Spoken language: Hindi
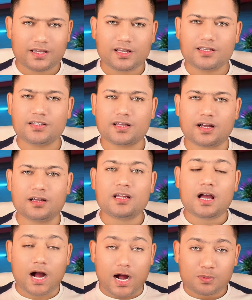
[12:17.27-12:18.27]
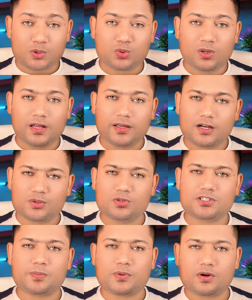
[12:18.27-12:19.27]
के नहीं दे रहा आप टूल लेंगे टूल
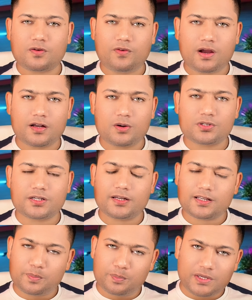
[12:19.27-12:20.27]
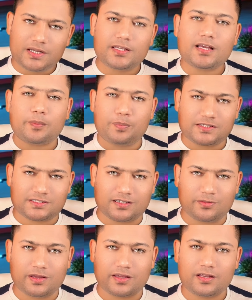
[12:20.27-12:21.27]
से प्रोडक्ट फाइंड आउट करेंगे फिर ही आप पैसा
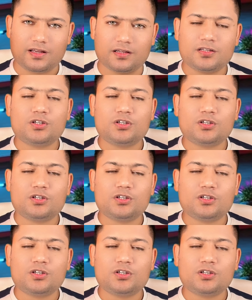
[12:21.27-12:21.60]
कमाएंगे ना